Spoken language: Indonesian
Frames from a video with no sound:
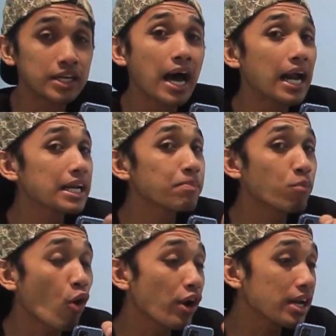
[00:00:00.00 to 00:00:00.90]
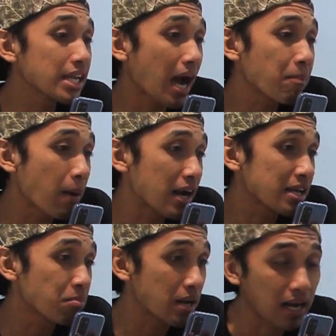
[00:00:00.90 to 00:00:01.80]
dari poin yang
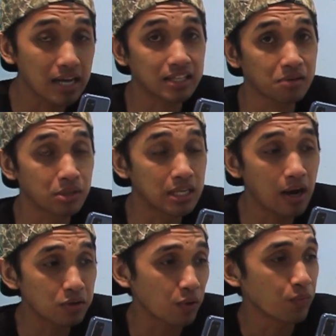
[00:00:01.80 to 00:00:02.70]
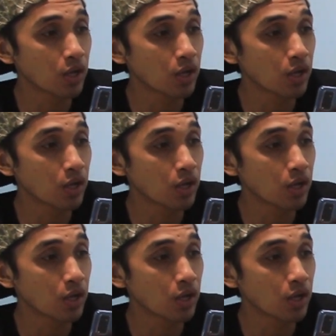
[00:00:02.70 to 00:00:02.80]
paling belakang terlebih dahulu